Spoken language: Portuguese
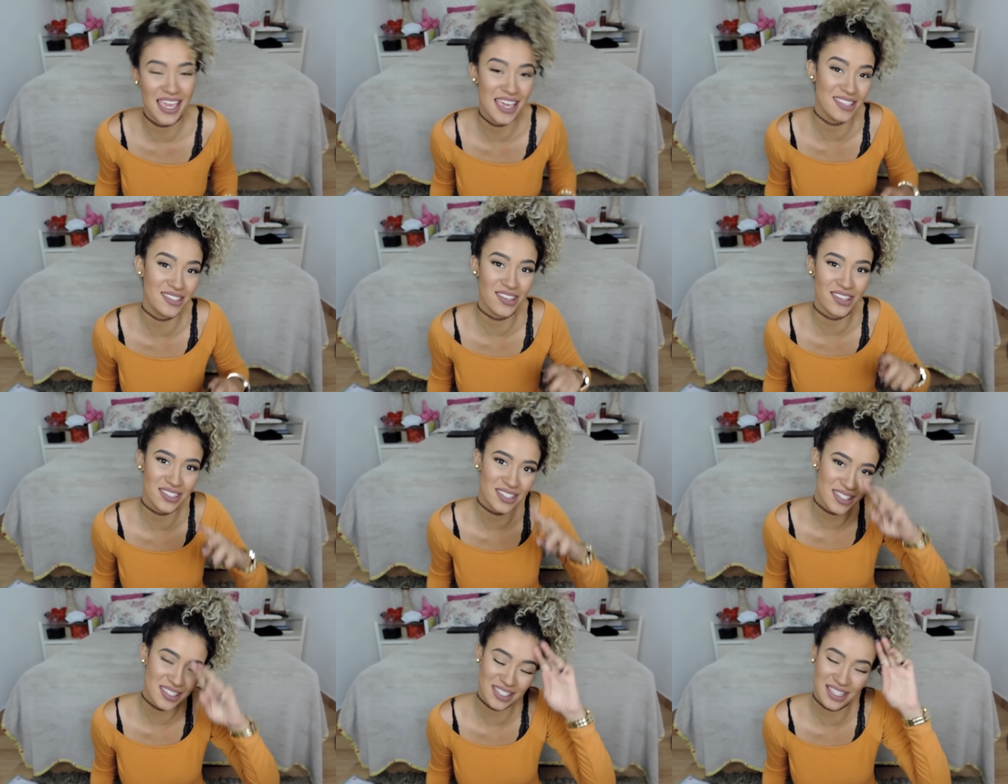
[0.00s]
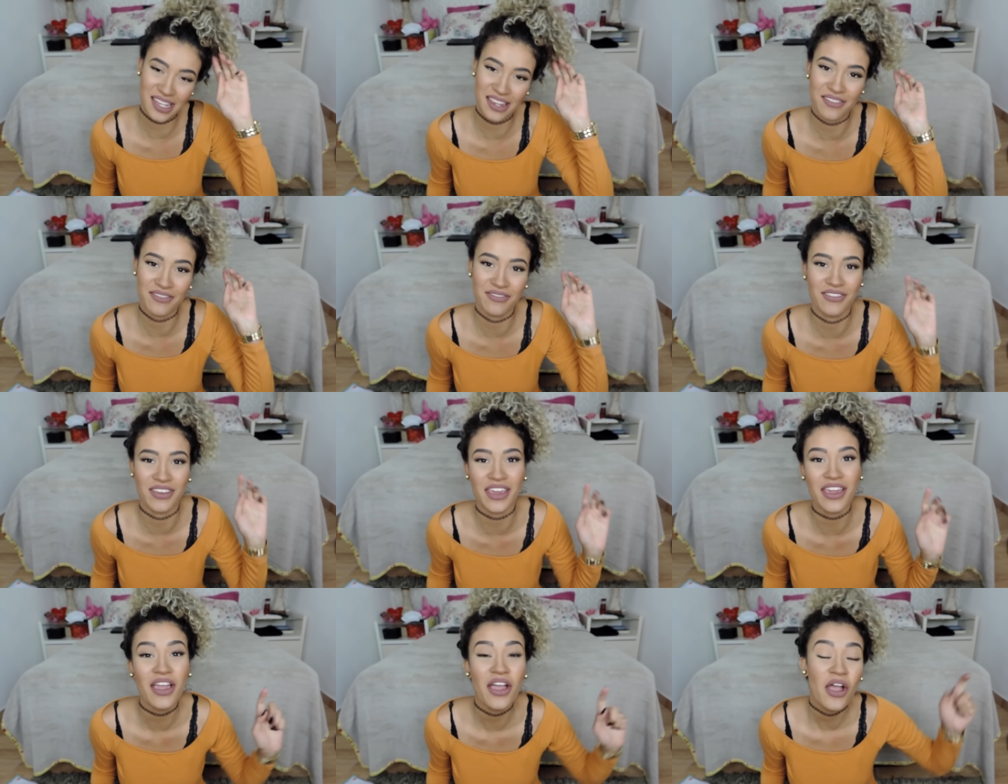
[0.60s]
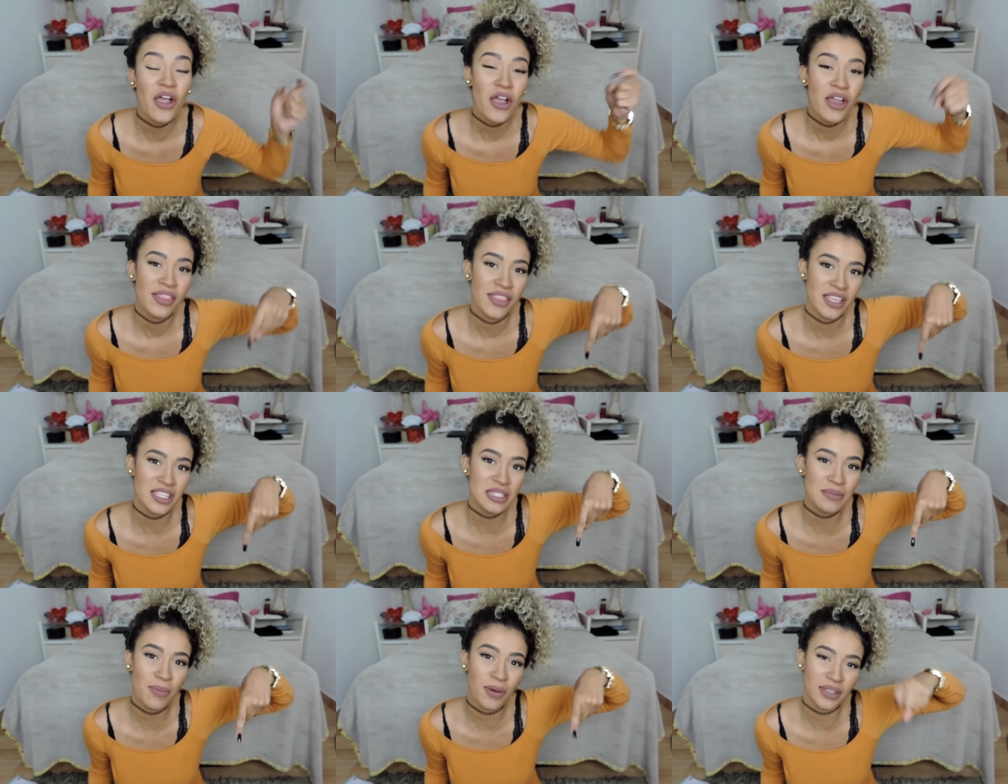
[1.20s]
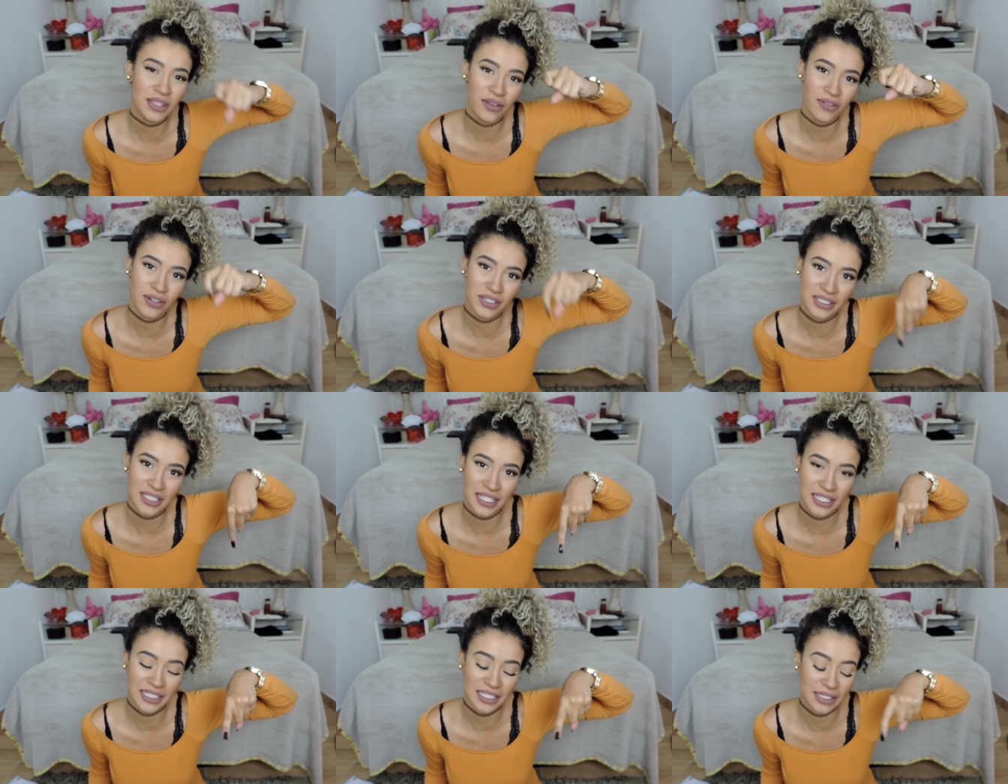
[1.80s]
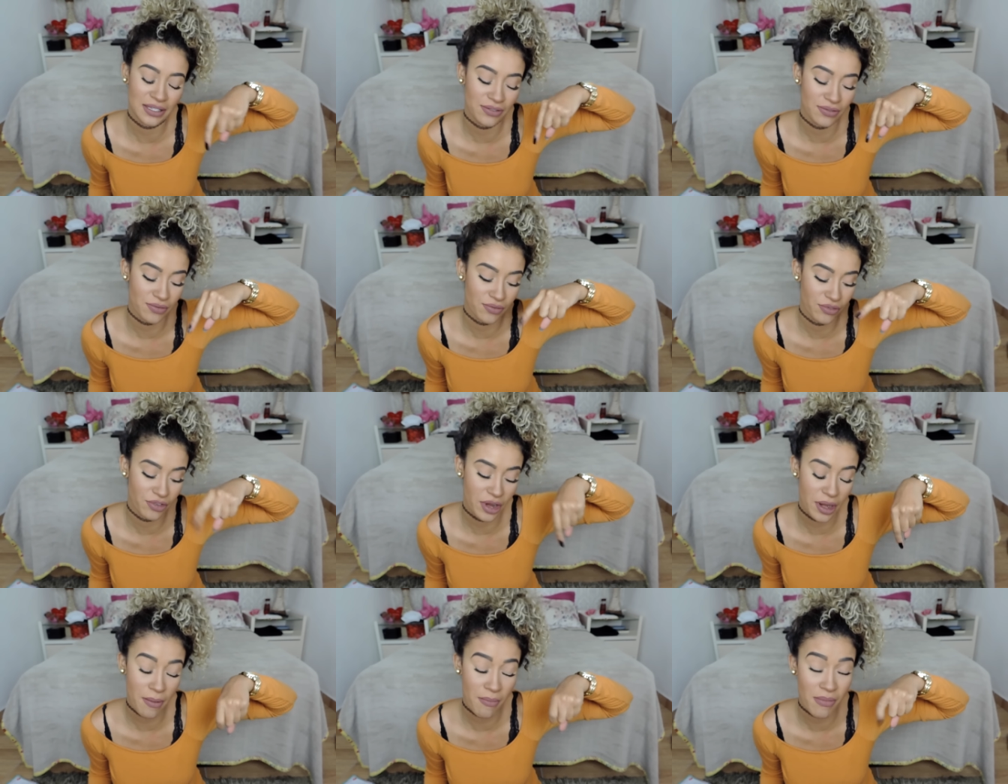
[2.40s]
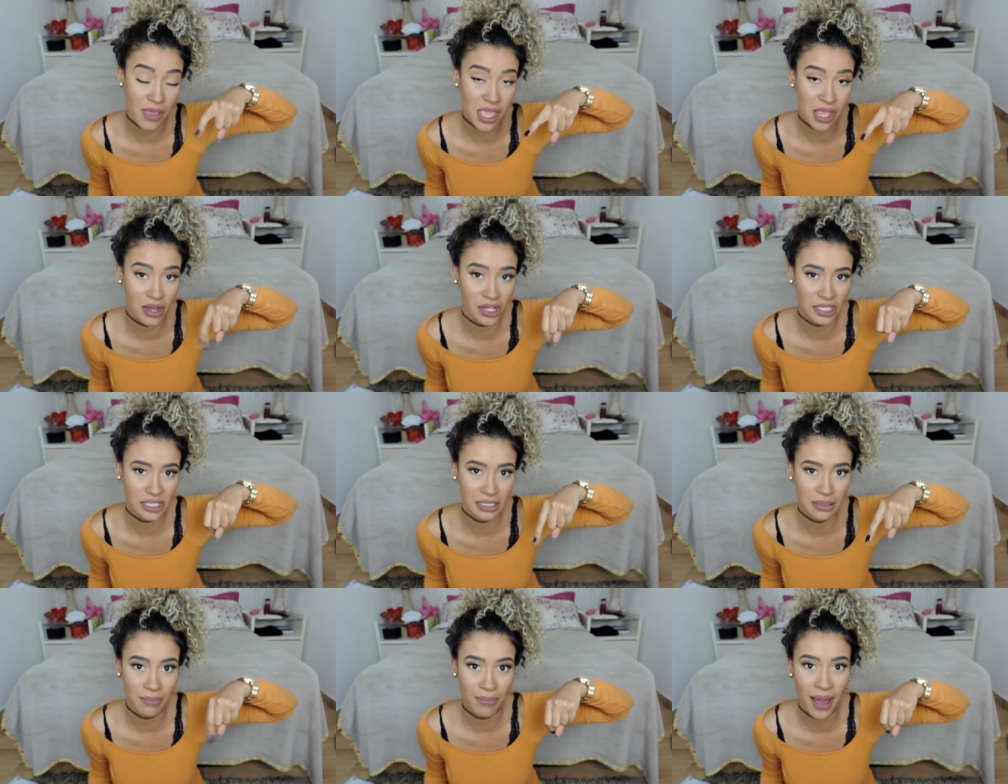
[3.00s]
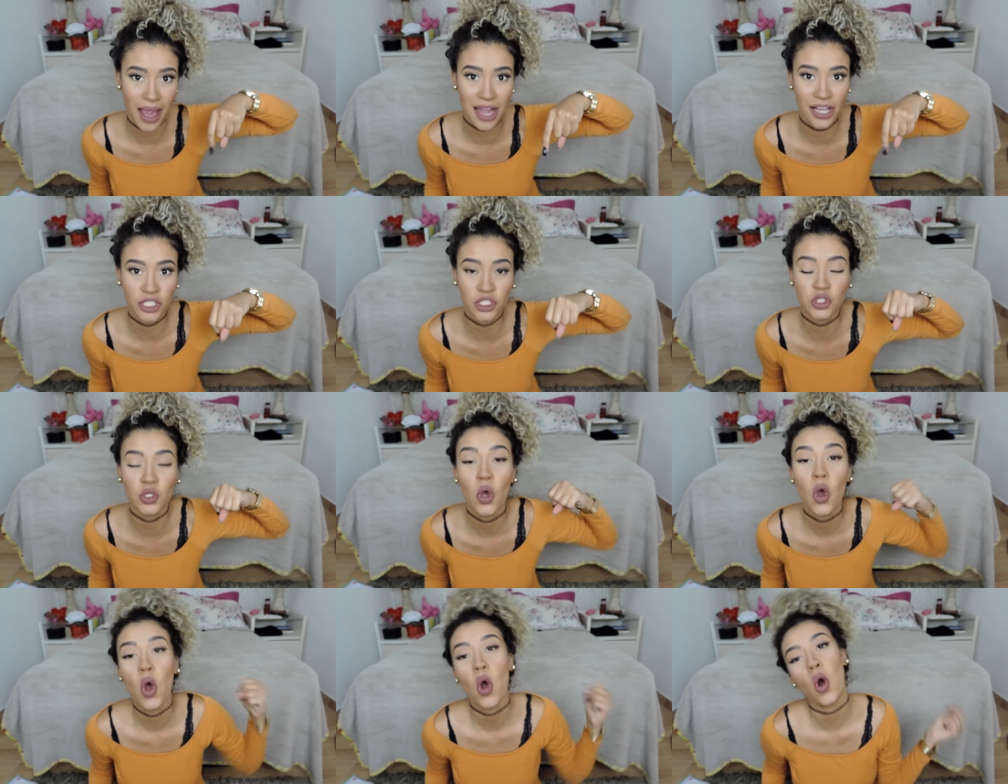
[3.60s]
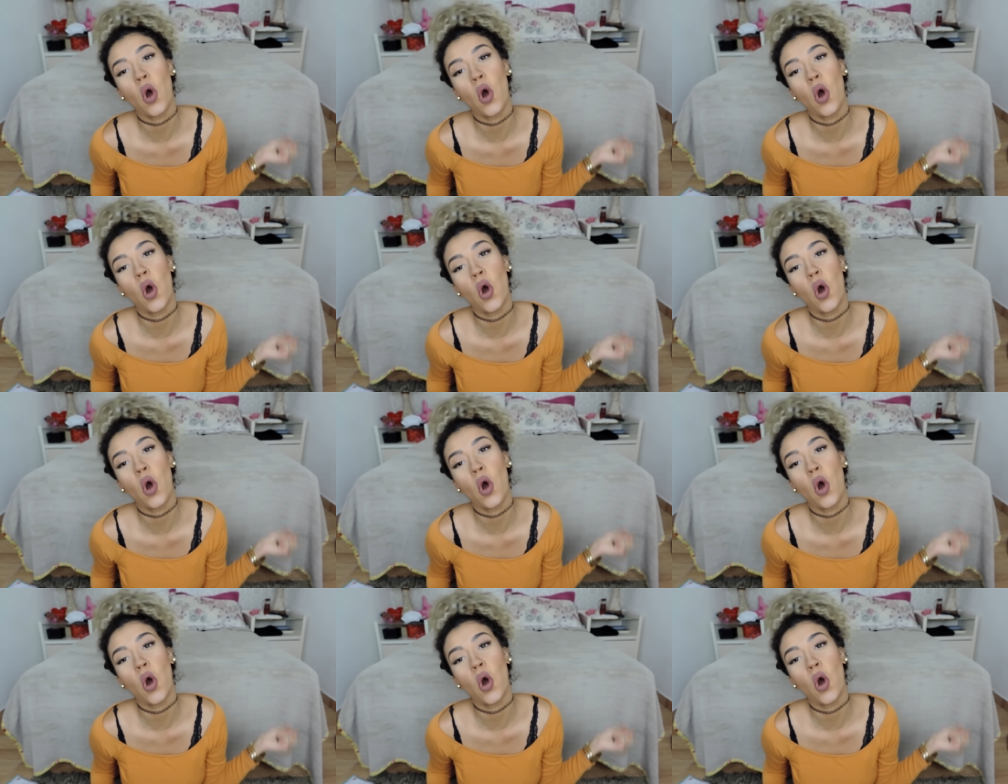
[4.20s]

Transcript: é só se inscrever nesse botão que tá aqui vermelho aqui embaixo.